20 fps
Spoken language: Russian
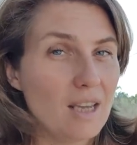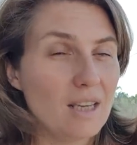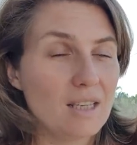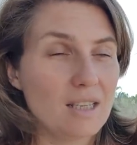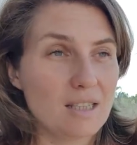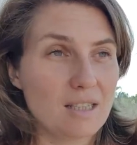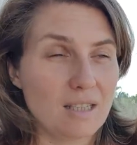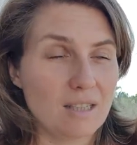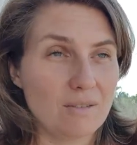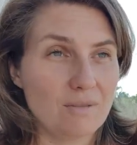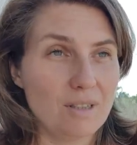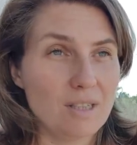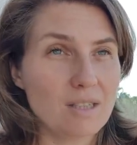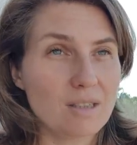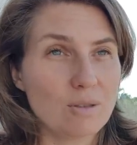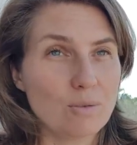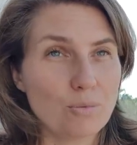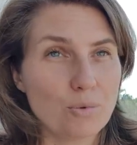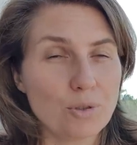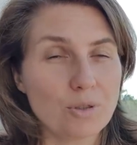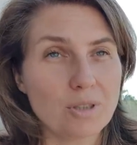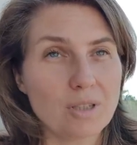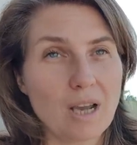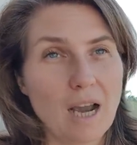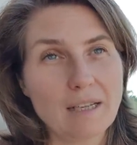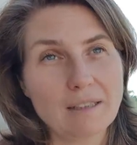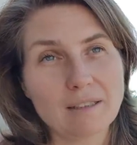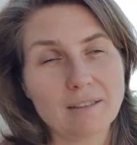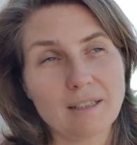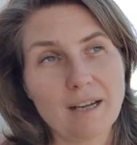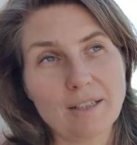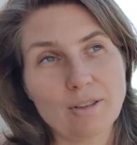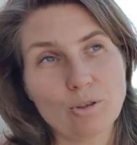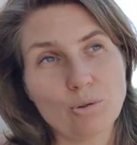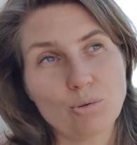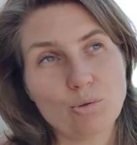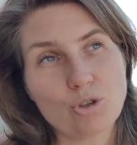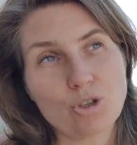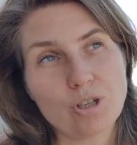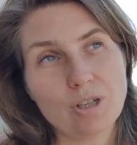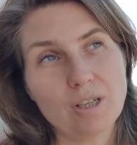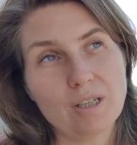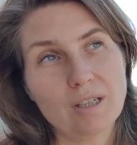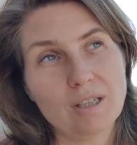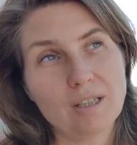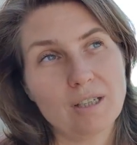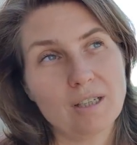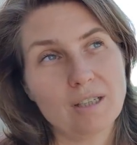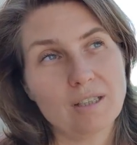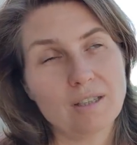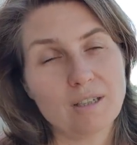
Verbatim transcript: И, соответственно, вот как-то так на душе э,